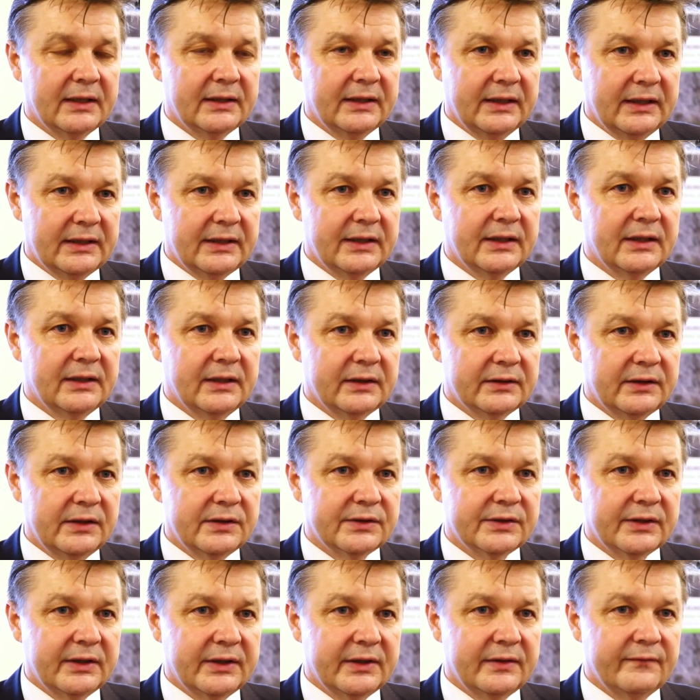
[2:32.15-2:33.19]
energii
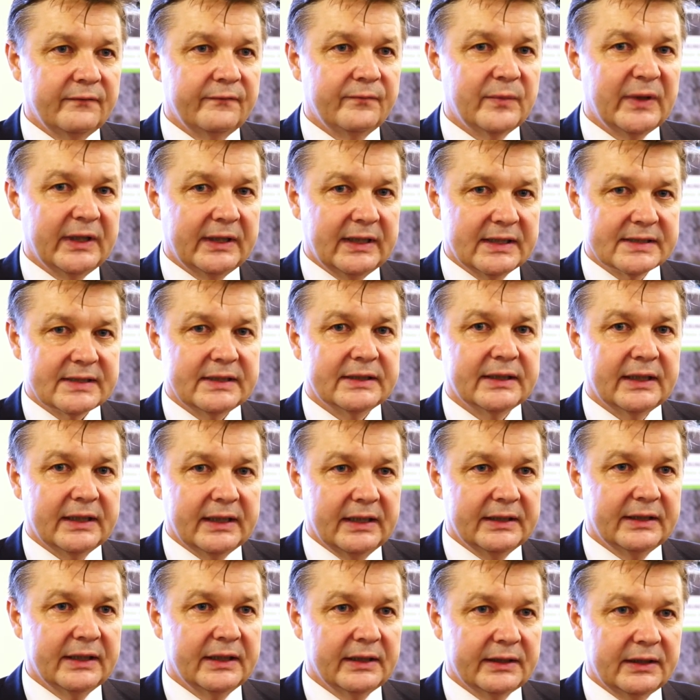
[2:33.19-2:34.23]
elektrycznej w
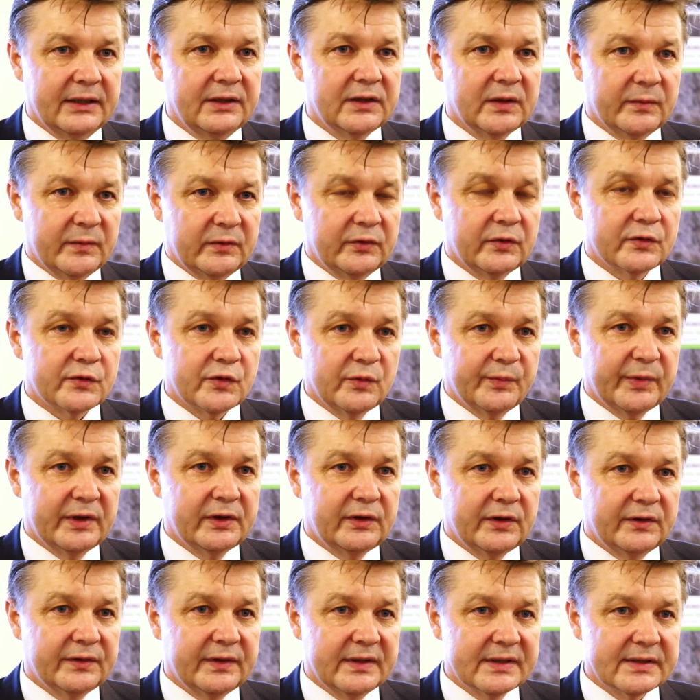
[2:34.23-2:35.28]
magazynach energii, to będą
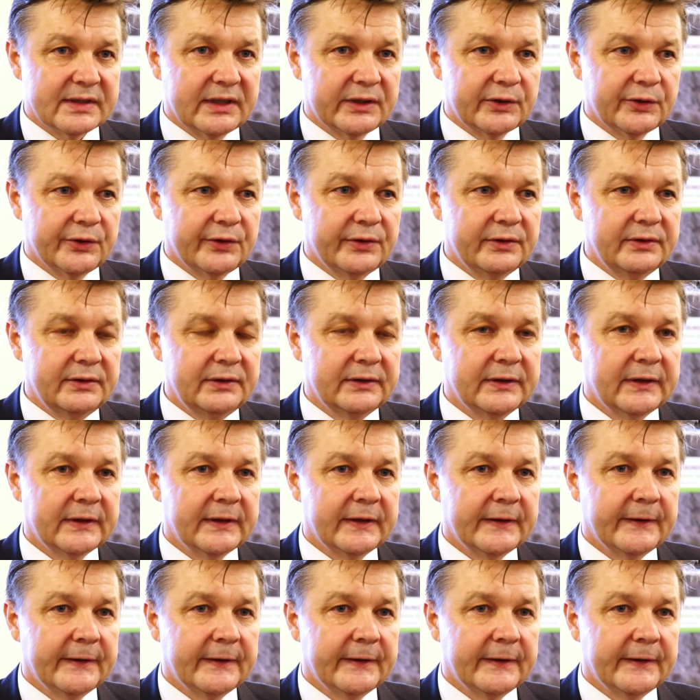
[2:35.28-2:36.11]
superkondensatory,